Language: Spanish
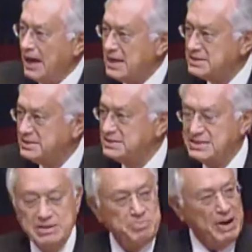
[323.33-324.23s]
Es
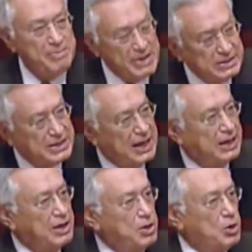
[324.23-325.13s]

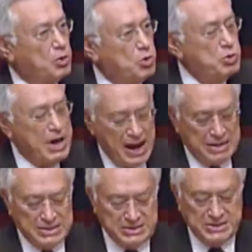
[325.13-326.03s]
simplemente
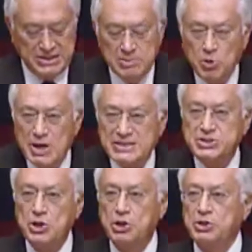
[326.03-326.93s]
una
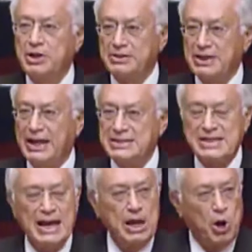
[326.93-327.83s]
simulación que
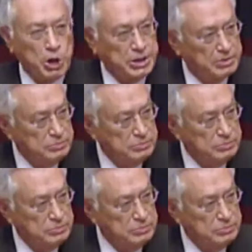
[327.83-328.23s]
sale hoy,